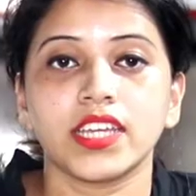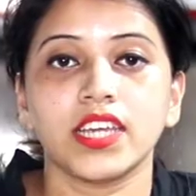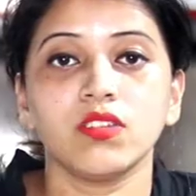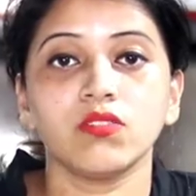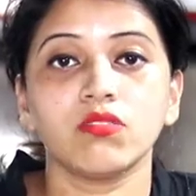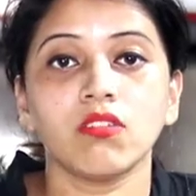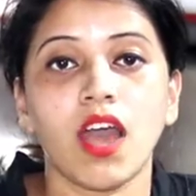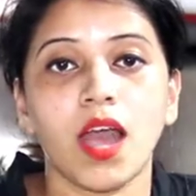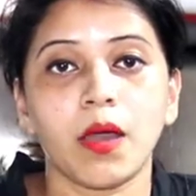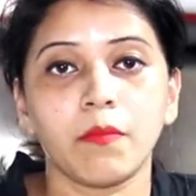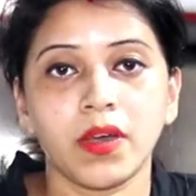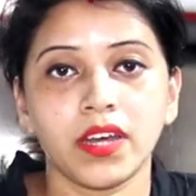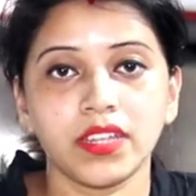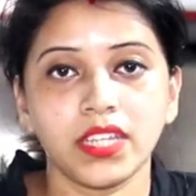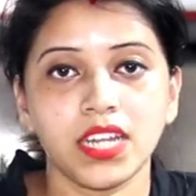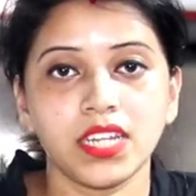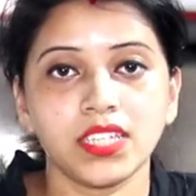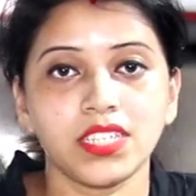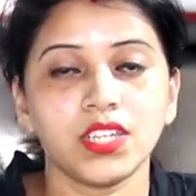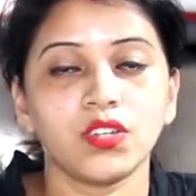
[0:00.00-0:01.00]
কিন্তু
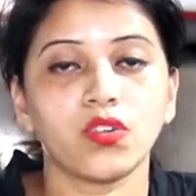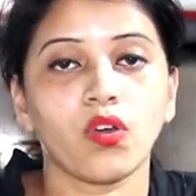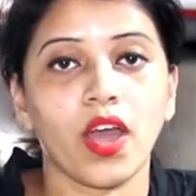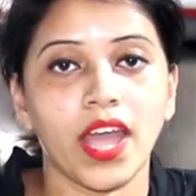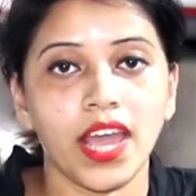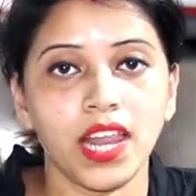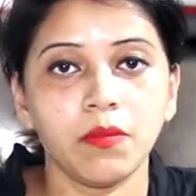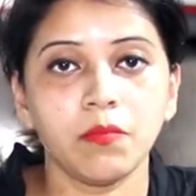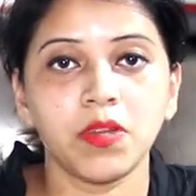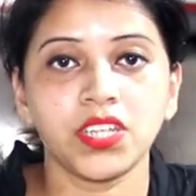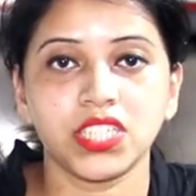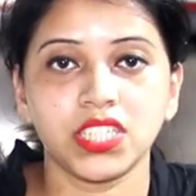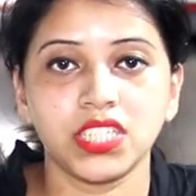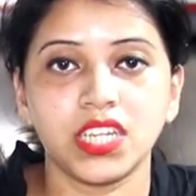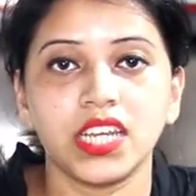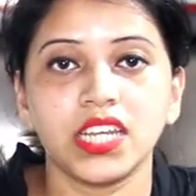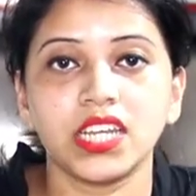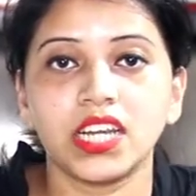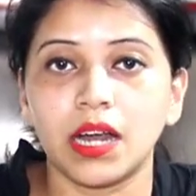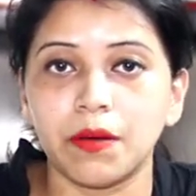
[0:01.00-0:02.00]
আমাদের যে রয়্যাল
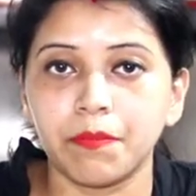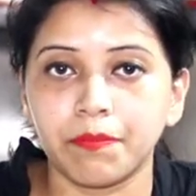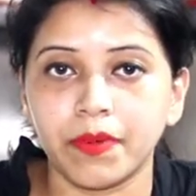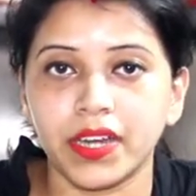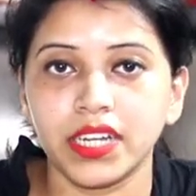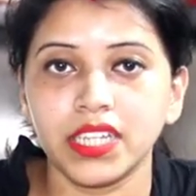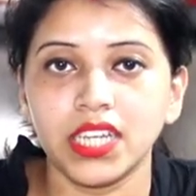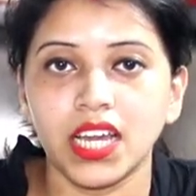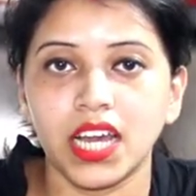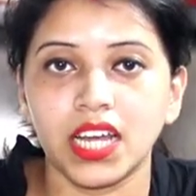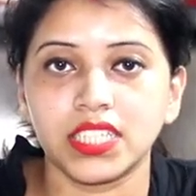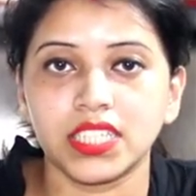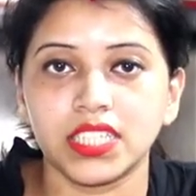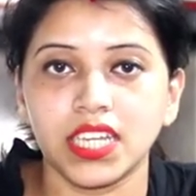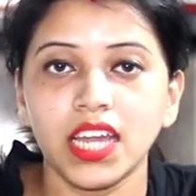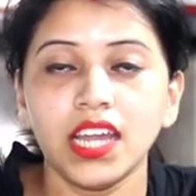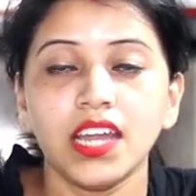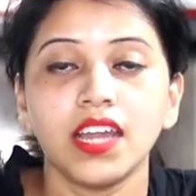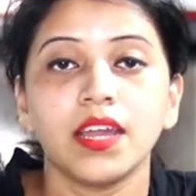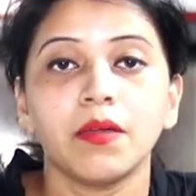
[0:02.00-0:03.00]
মেশিনারি কোম্পানি
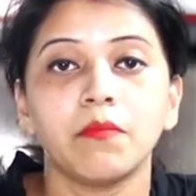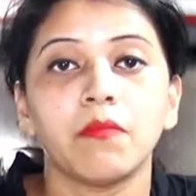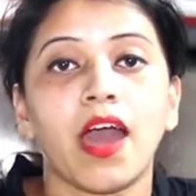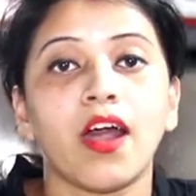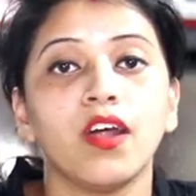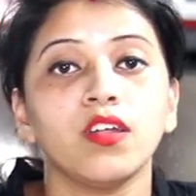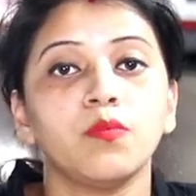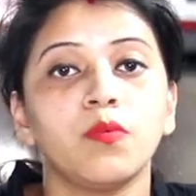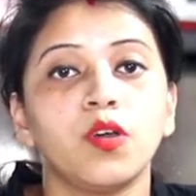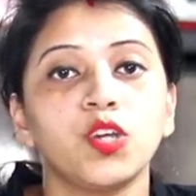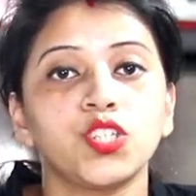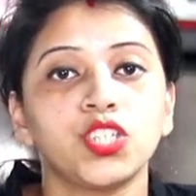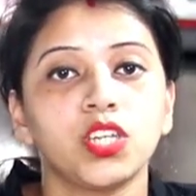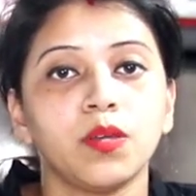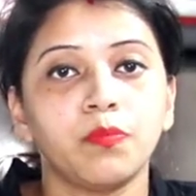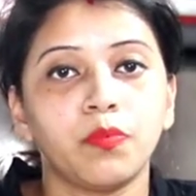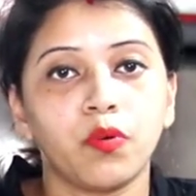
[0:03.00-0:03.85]
আছে ভারতবর্ষে